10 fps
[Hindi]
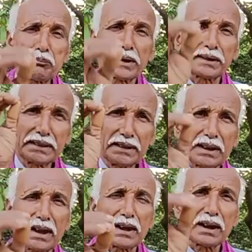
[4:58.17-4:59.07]
पर दिन
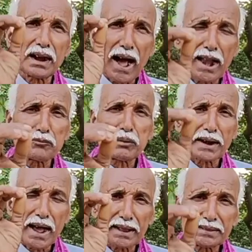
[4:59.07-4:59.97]
कंगाल
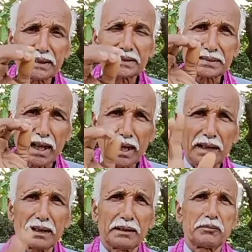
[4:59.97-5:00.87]
बना देता
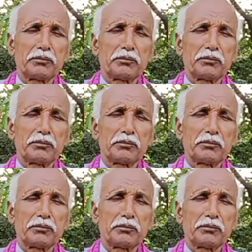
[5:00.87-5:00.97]
है